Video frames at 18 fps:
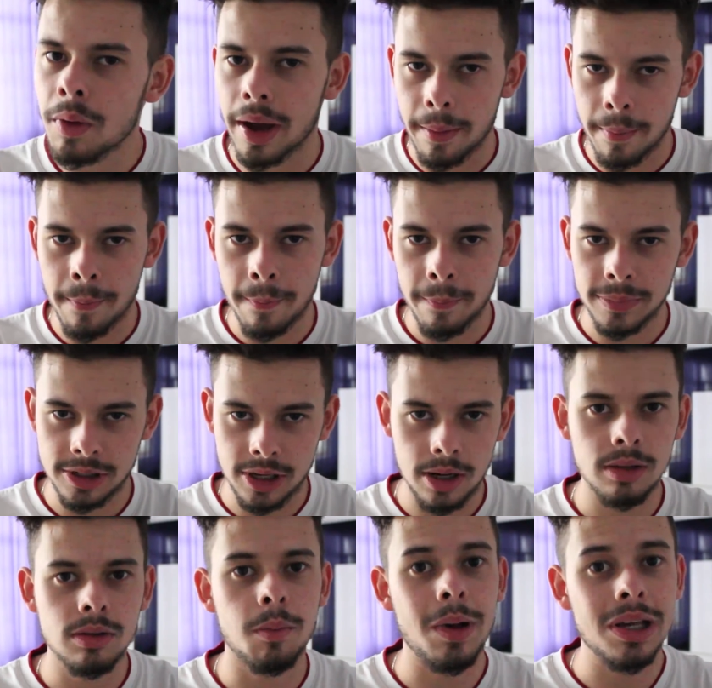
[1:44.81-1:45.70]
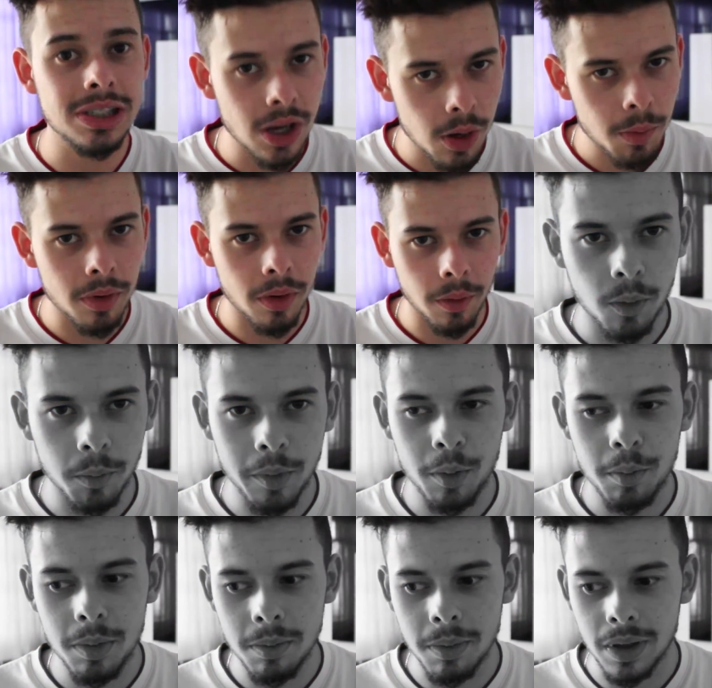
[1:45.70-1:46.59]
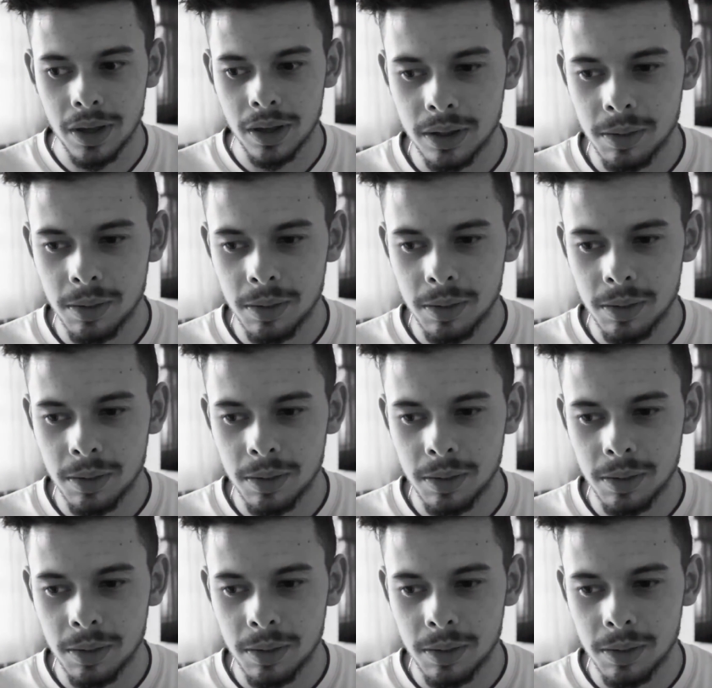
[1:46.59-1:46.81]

é, certo? Mas é o meu. O meu bebê.